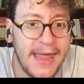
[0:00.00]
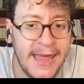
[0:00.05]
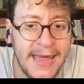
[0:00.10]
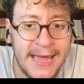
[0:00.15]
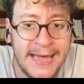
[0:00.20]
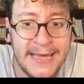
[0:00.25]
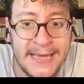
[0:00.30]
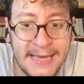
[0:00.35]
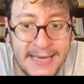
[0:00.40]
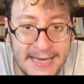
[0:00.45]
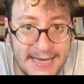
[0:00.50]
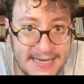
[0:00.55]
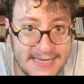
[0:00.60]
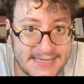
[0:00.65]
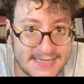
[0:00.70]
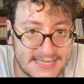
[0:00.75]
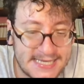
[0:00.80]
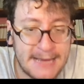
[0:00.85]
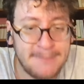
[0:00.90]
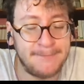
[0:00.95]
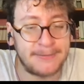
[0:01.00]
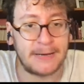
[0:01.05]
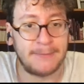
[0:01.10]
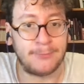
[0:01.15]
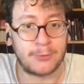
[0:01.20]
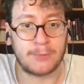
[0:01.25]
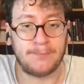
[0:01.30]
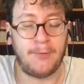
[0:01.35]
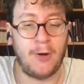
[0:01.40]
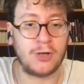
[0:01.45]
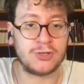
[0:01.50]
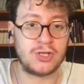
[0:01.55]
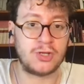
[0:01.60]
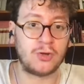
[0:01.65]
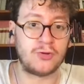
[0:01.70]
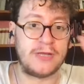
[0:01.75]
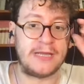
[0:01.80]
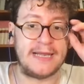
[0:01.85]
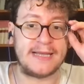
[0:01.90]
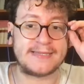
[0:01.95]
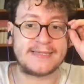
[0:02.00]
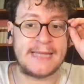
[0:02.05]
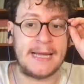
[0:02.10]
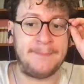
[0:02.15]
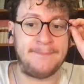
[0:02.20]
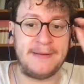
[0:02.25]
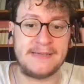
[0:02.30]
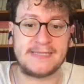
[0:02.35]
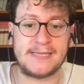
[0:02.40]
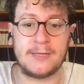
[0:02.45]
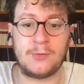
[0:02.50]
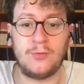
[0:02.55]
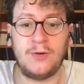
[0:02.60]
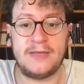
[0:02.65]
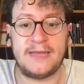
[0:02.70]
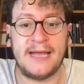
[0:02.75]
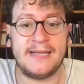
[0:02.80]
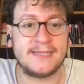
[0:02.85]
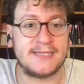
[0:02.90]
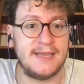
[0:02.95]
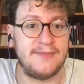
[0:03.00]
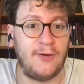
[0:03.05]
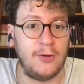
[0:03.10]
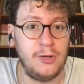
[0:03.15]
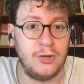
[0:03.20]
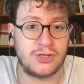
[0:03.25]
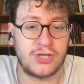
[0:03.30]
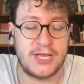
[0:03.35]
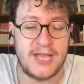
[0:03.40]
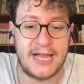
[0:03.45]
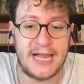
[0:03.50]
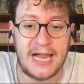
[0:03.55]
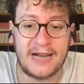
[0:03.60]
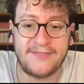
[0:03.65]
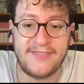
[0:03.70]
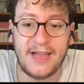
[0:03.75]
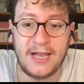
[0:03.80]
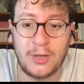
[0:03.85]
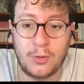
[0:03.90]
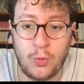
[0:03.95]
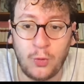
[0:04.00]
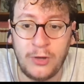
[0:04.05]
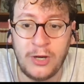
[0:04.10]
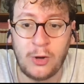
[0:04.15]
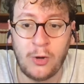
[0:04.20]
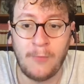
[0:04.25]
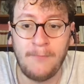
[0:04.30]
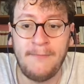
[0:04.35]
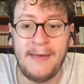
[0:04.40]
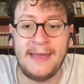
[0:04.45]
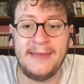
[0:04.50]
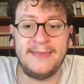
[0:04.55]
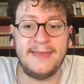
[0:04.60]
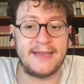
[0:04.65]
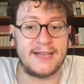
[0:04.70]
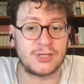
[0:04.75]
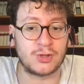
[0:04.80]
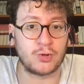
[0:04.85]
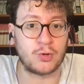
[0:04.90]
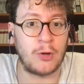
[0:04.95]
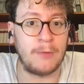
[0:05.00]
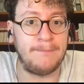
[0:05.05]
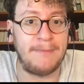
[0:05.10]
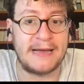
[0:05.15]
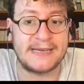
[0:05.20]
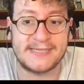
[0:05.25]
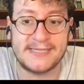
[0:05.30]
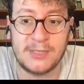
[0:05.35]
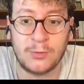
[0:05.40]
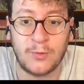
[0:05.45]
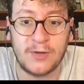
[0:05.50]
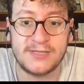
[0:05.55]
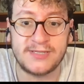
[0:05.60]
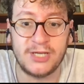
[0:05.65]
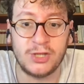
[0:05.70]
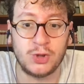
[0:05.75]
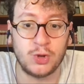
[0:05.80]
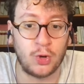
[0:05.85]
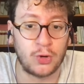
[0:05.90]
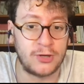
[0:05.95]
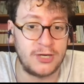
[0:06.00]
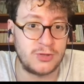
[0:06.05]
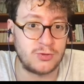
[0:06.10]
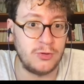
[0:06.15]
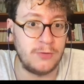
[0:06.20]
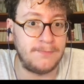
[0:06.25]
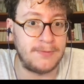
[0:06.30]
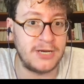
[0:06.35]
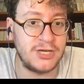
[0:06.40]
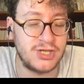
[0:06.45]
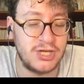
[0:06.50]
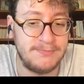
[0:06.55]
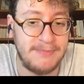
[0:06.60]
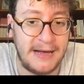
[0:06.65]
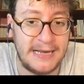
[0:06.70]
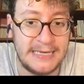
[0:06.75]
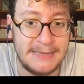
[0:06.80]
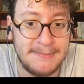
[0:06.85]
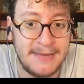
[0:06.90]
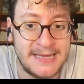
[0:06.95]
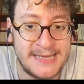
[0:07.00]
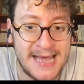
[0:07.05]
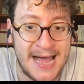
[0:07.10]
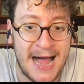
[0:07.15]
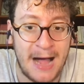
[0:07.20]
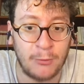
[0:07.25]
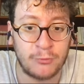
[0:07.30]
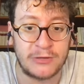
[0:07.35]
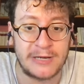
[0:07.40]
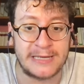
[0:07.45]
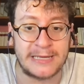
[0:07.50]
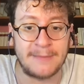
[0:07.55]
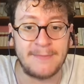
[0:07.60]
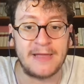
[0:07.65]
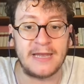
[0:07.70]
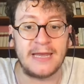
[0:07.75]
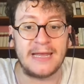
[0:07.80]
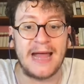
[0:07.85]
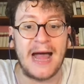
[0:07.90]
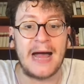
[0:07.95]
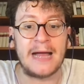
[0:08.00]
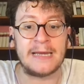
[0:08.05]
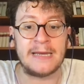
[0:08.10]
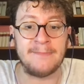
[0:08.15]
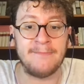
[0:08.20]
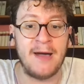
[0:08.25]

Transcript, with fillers: E sempre a proposito della stampa statunitense voglio segnalarvi alcuni commenti che sono apparsi in questi giorni sui principali media outlet americani.